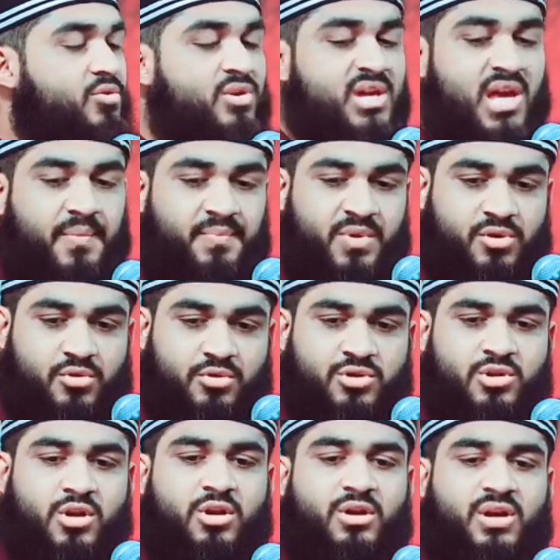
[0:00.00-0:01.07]
দুনিয়া আপনি
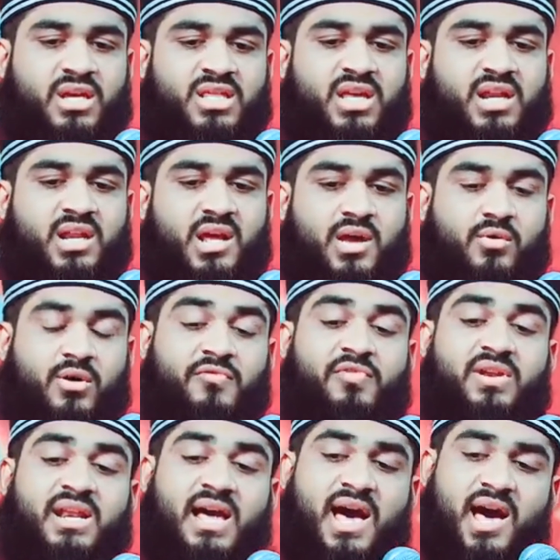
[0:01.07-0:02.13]
সুন্দর করে দেন
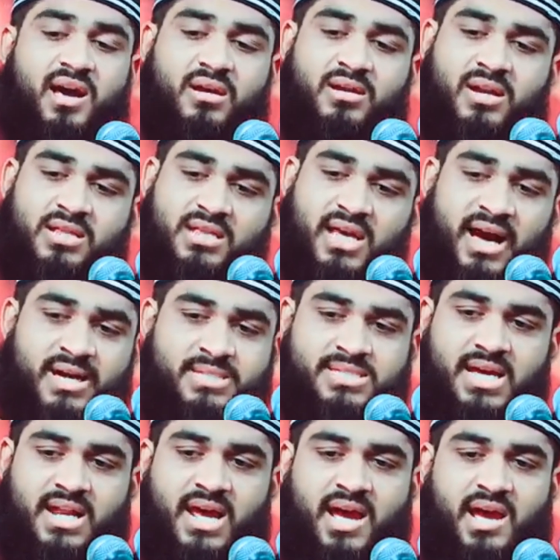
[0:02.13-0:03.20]
ওফিল্লা আখিরাতি
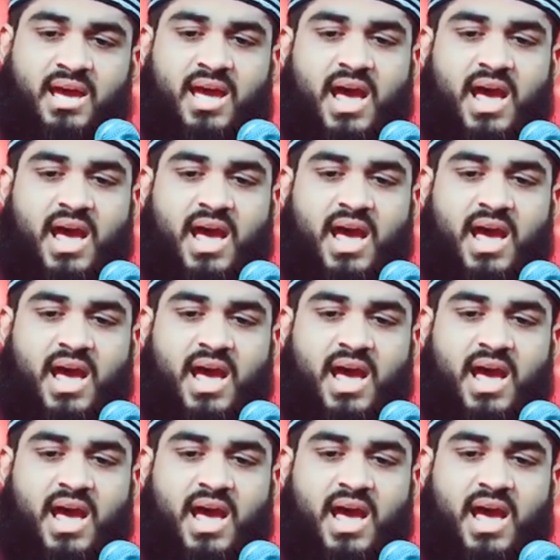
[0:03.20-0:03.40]
হাসানা